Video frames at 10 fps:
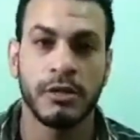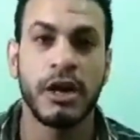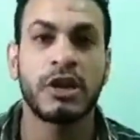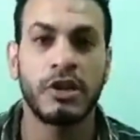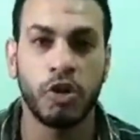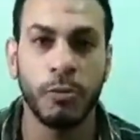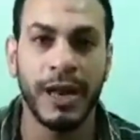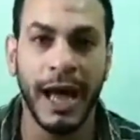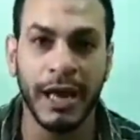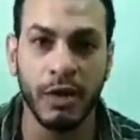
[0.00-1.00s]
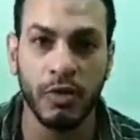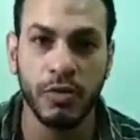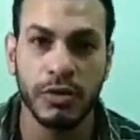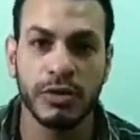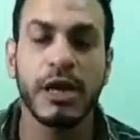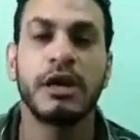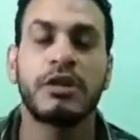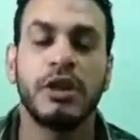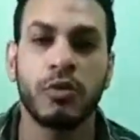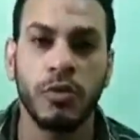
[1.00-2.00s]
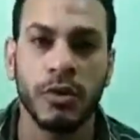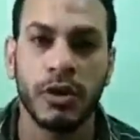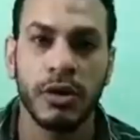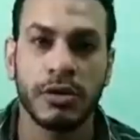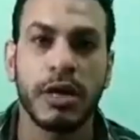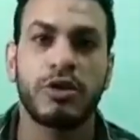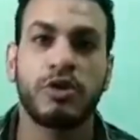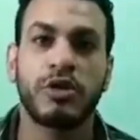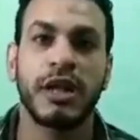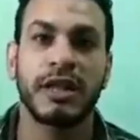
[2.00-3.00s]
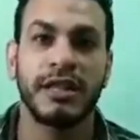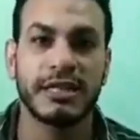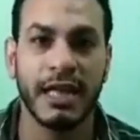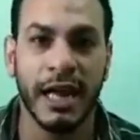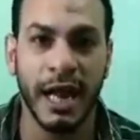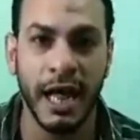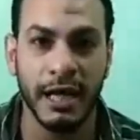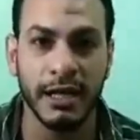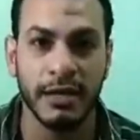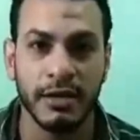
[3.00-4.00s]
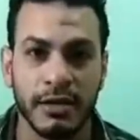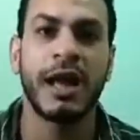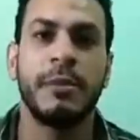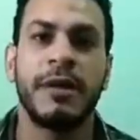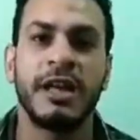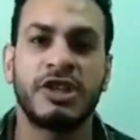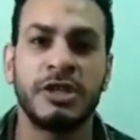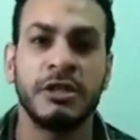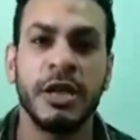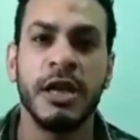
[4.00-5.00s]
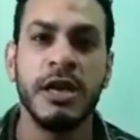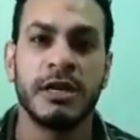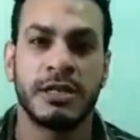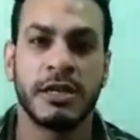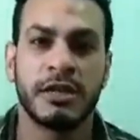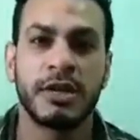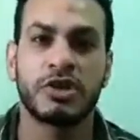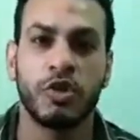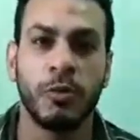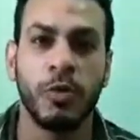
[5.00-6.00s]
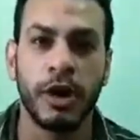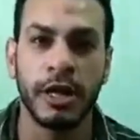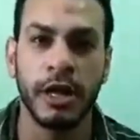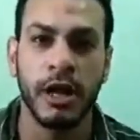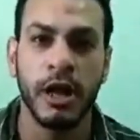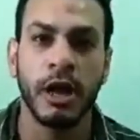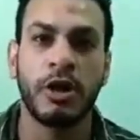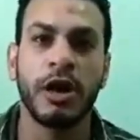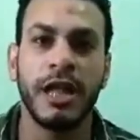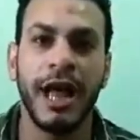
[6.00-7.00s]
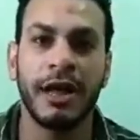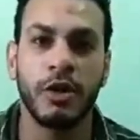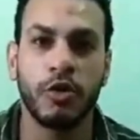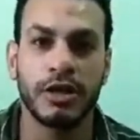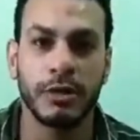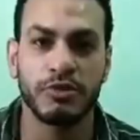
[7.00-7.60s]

ده يرضيكم بالله عليكم ده يرضيكم ده يرضيكم ان انا اتنازل عن حقي انا بناشد سياده رئيس الجمهوريه القائد الاعلى للقوات